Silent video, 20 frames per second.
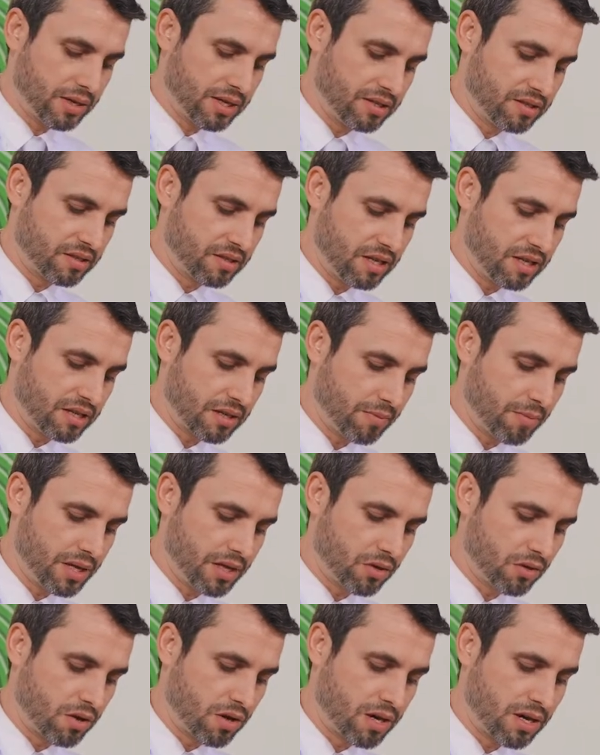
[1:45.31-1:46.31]
uma receita
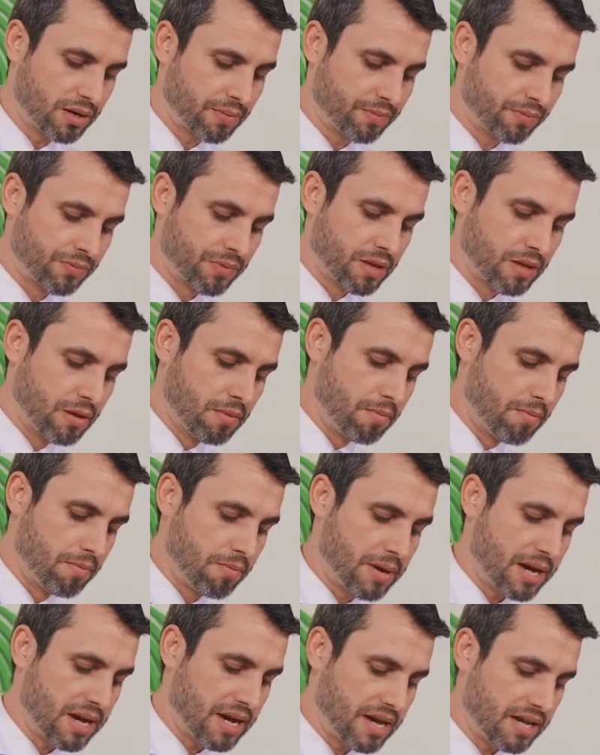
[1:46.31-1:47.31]
menor.
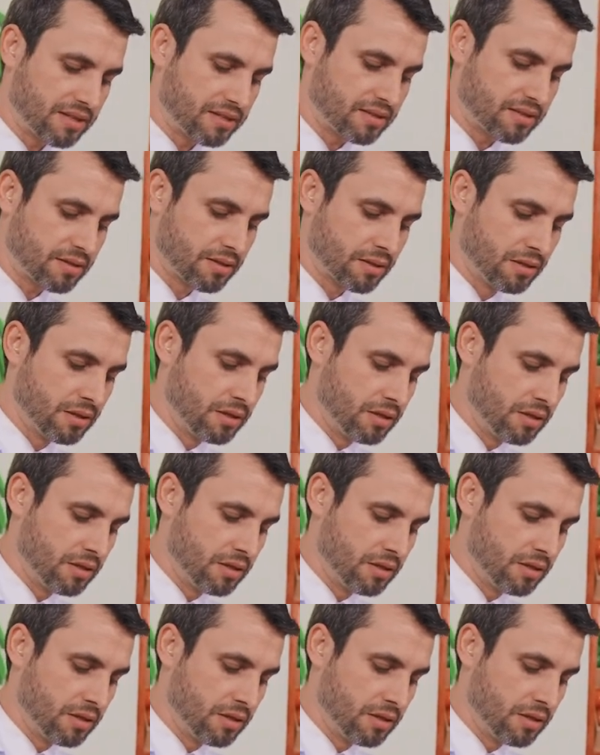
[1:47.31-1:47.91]
Mas